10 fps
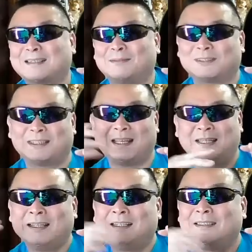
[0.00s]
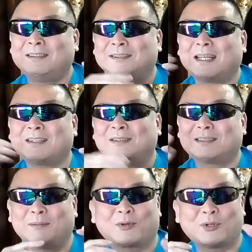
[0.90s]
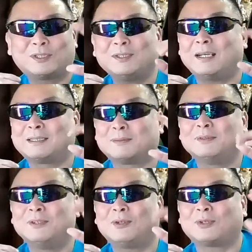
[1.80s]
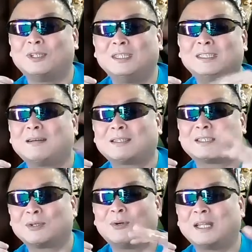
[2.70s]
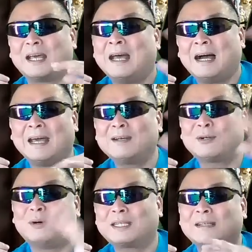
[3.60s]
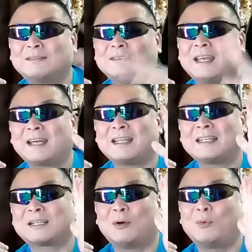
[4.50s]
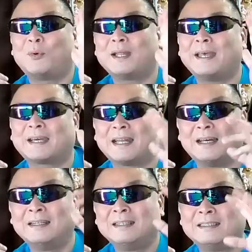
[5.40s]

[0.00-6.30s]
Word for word: と思って言うだけ言ってもこっちは自分のこと言いたくてしょうがない早く終わってくんないかなしか思わないから